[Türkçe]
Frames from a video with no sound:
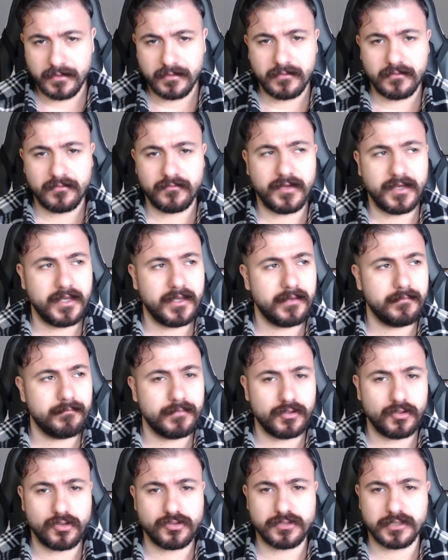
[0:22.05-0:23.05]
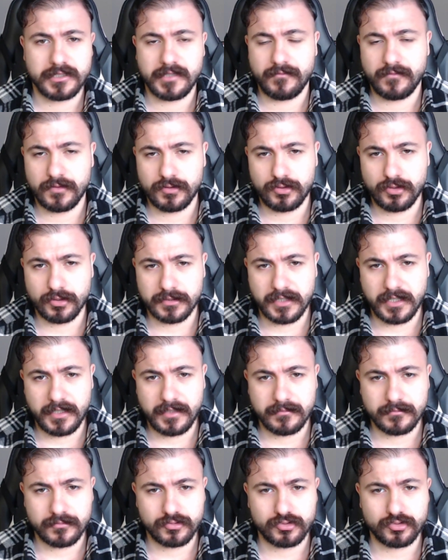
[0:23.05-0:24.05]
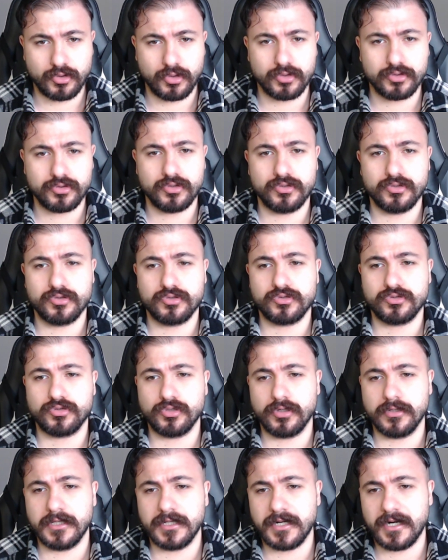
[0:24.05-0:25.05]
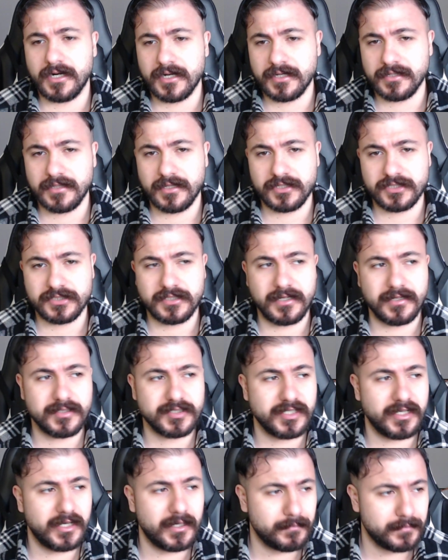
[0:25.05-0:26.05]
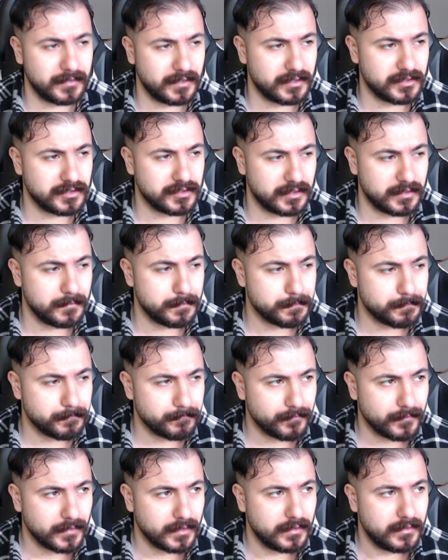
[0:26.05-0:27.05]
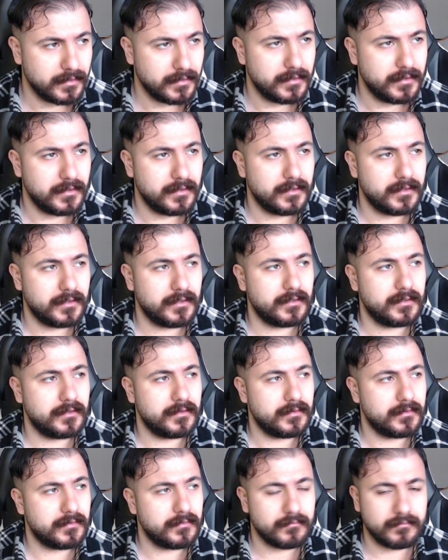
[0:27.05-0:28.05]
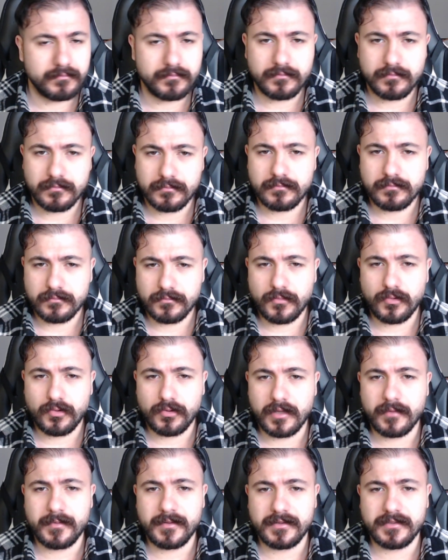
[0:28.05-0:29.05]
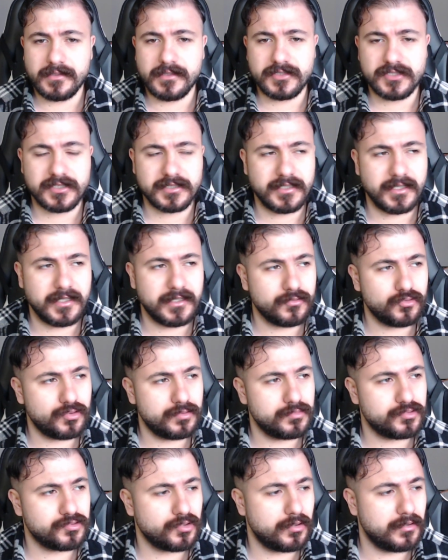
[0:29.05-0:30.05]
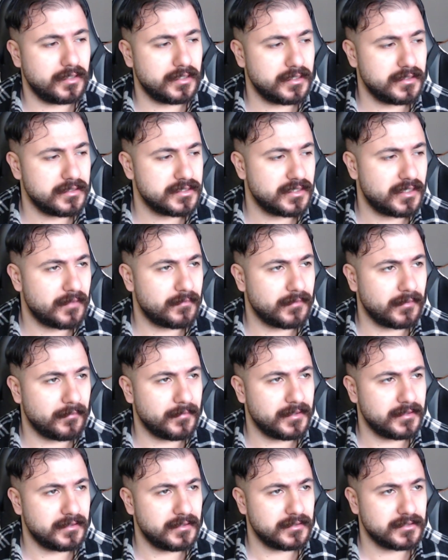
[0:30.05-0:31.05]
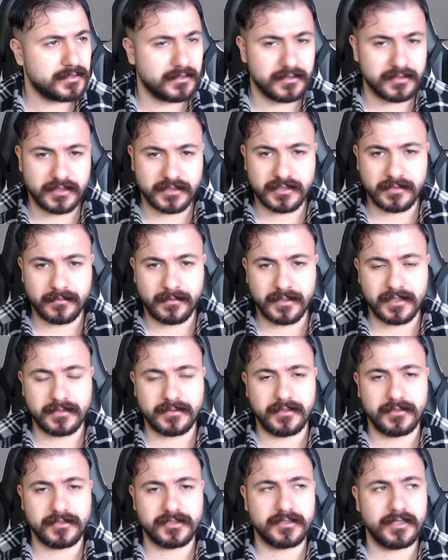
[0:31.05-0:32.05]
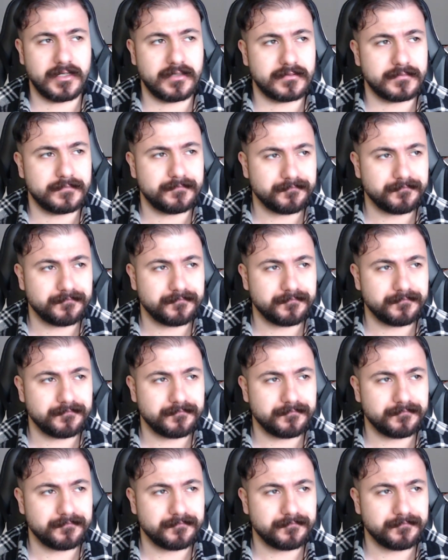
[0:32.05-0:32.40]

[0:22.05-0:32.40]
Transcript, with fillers: Ve bir önceki videoda sorduğunuz soruları arkadaşlar cevaplayacağım. Ee, olabildiğince de tüm soruları cevaplamaya da çalışacağım arkadaşlar.